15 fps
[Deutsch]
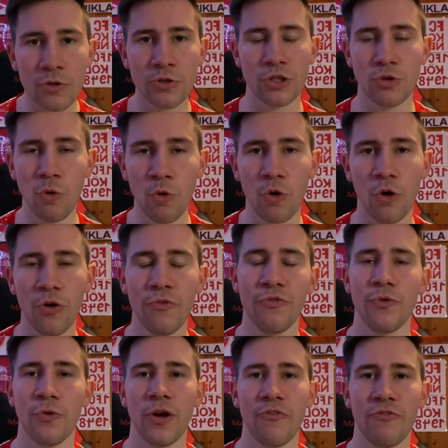
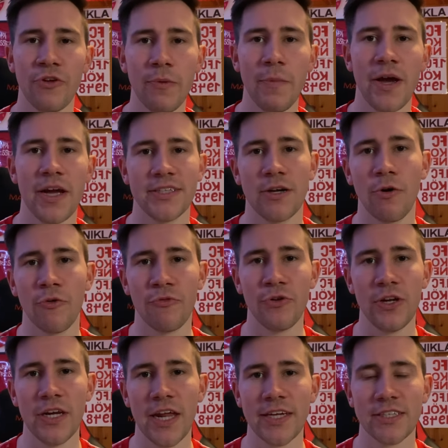Zukunft oder vielmehr jetzt auch für
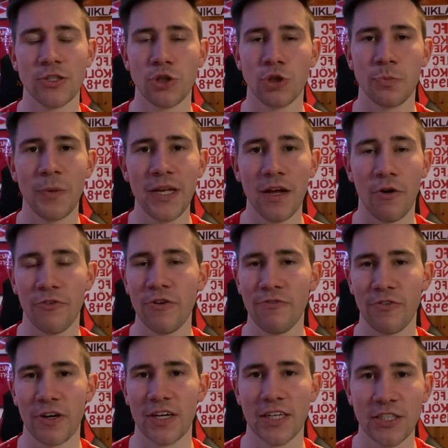die nächsten Spiele auf jeden
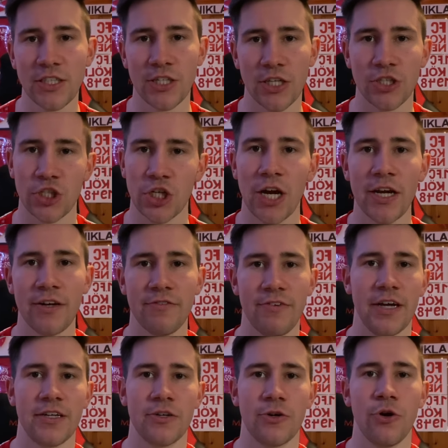Fall richtig entscheidend
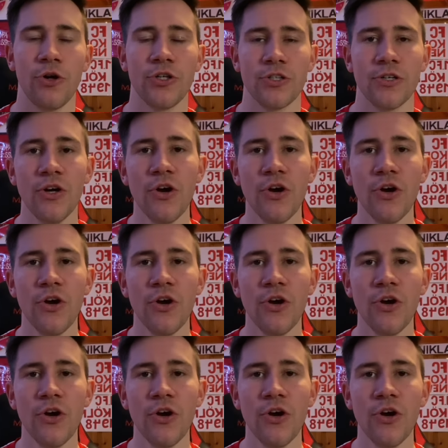werden könnte